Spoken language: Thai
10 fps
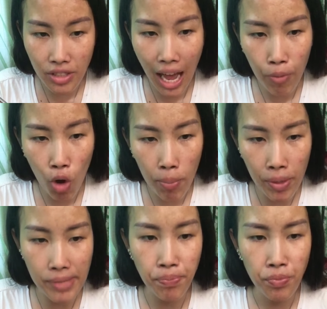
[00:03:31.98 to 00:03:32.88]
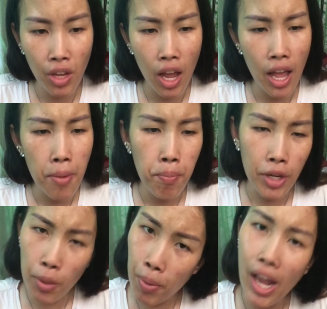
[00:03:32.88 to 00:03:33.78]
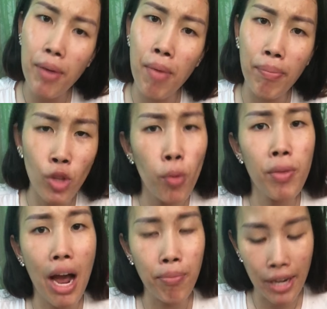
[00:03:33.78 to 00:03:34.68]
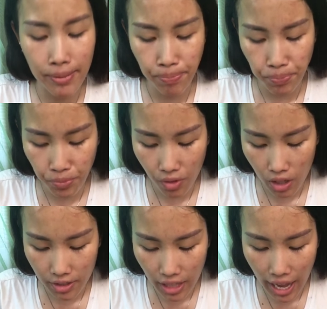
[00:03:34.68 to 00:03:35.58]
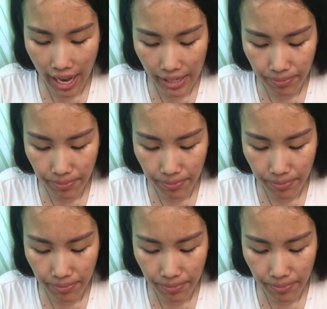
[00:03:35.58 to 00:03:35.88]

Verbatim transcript: ถามความเผ็ดมันก็เผ็ดแบบต้มยำนะแต่